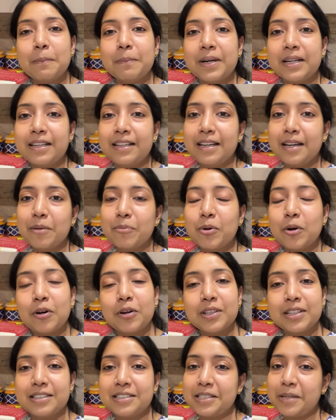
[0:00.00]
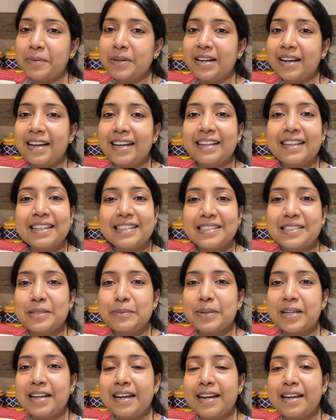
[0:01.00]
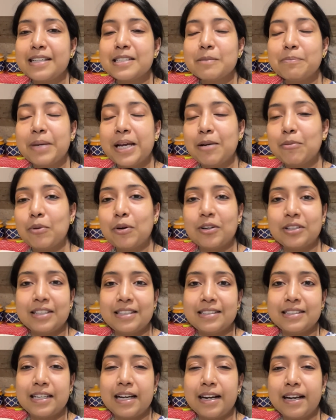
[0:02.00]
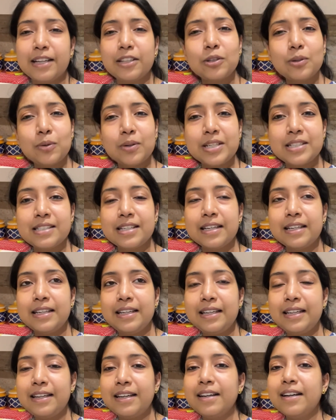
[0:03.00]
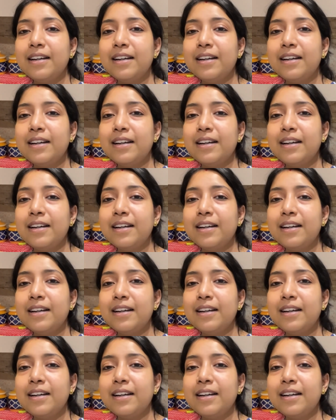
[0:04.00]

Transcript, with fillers: बट ये बहुत अच्छा बना है टेस्टी बना है स्मेल बहुत अच्छा आ रहा है थोड़े से घी